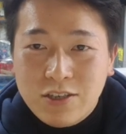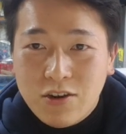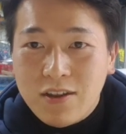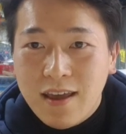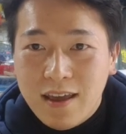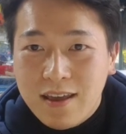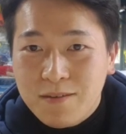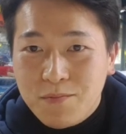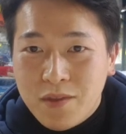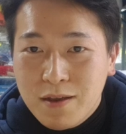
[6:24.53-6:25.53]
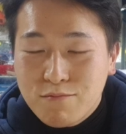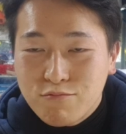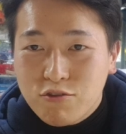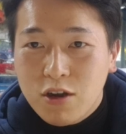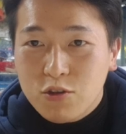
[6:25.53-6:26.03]
저렇게
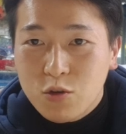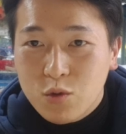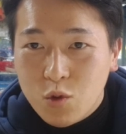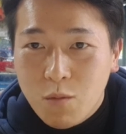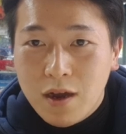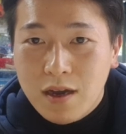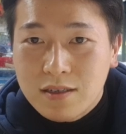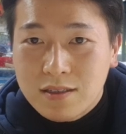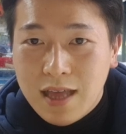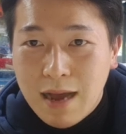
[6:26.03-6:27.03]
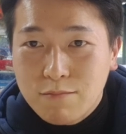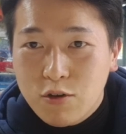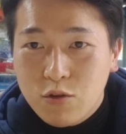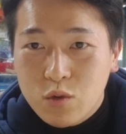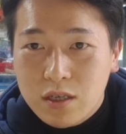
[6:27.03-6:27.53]
묶어 넣어도 도망가는데 안
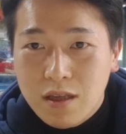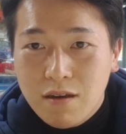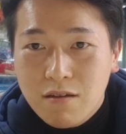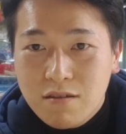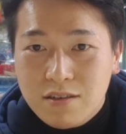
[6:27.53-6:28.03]
묶어 놓잖아요